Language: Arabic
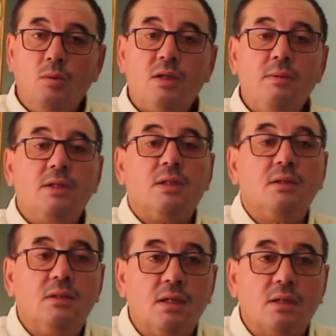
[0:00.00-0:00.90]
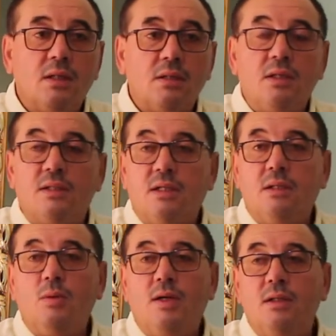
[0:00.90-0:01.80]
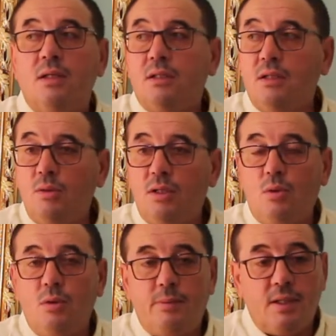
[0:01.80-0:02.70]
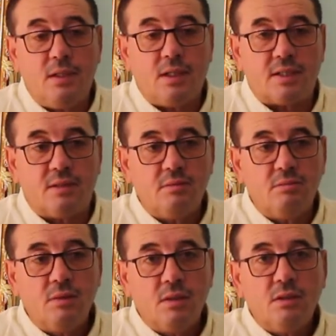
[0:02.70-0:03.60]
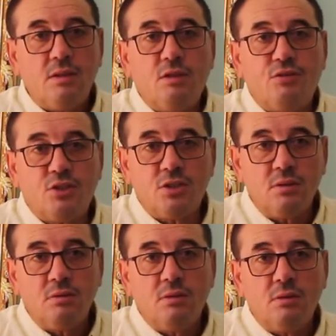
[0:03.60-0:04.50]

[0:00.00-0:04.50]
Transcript: ولكن ملي تنديه للدار تيجلس عندي واحد النهار تيولي الحلي بحال القرد تيتفش